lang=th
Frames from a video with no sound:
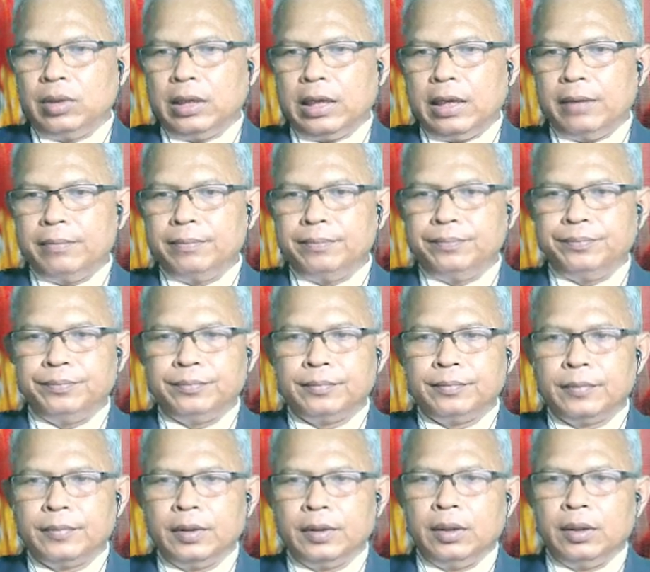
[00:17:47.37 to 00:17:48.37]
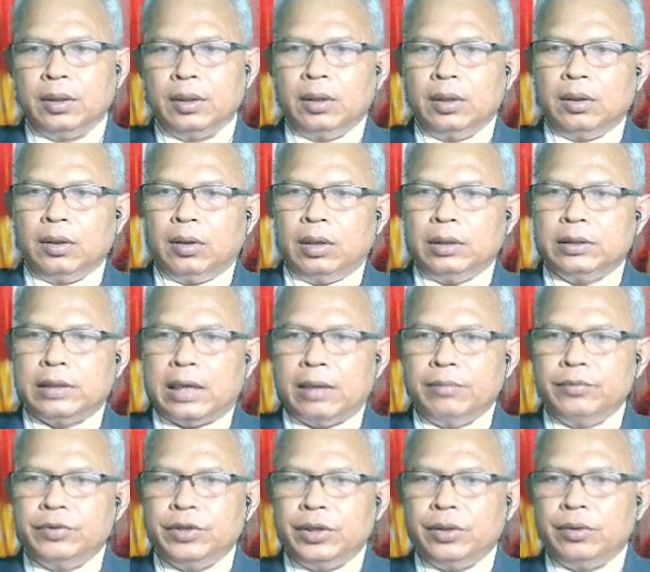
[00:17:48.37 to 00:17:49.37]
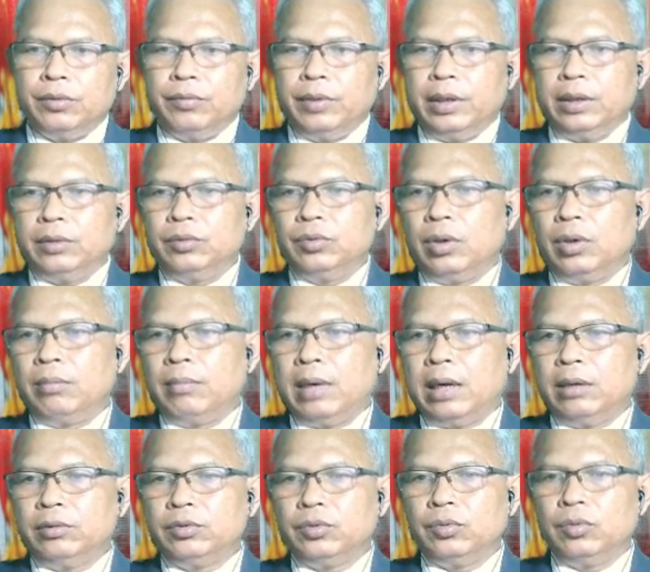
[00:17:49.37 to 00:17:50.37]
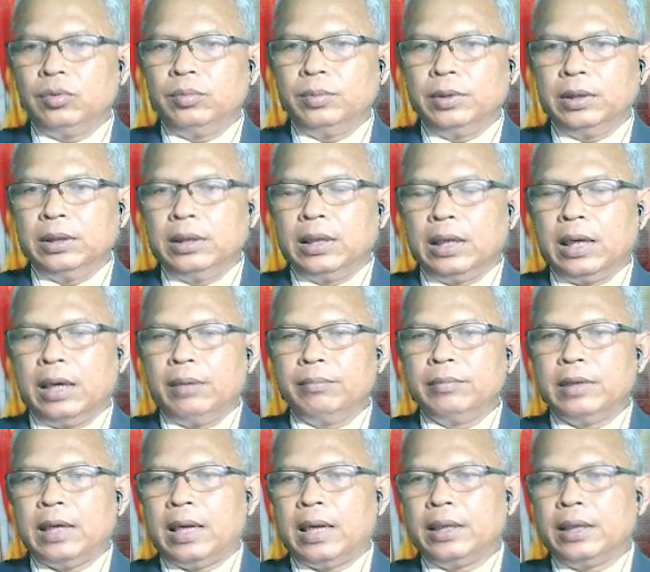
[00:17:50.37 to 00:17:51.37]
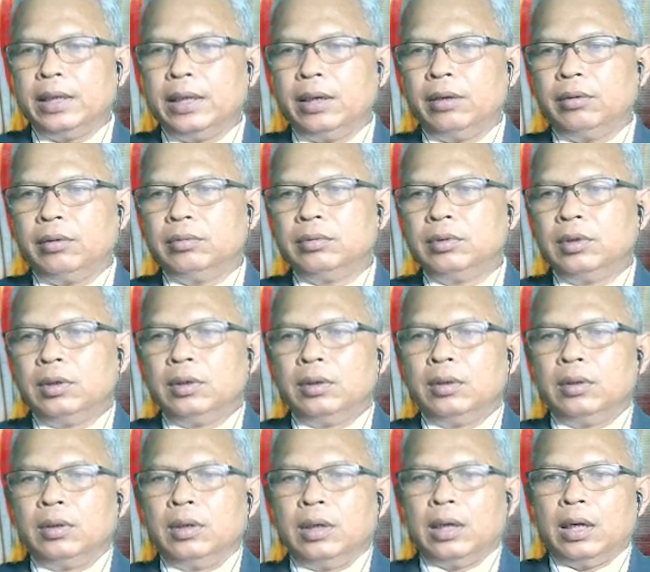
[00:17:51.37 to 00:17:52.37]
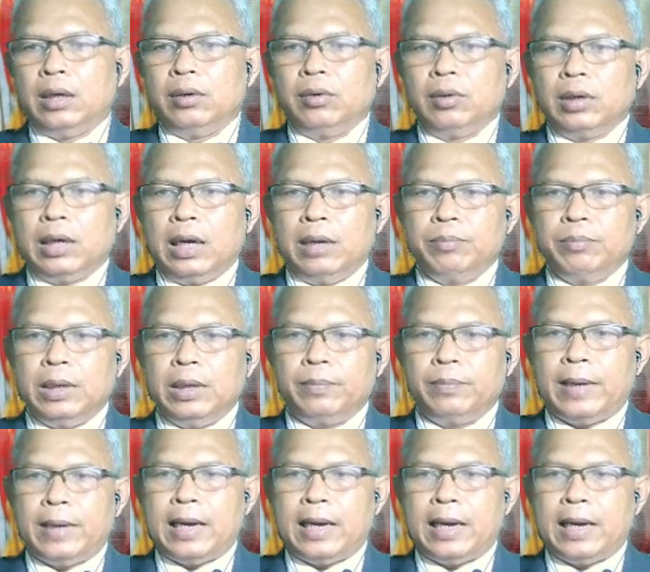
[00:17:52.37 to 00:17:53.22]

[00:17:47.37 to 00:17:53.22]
ครับข้อสามชิลเวทยัวมาฟูโอเพนนะครับ อย่าเคี้ยวโดยการเปิดปาก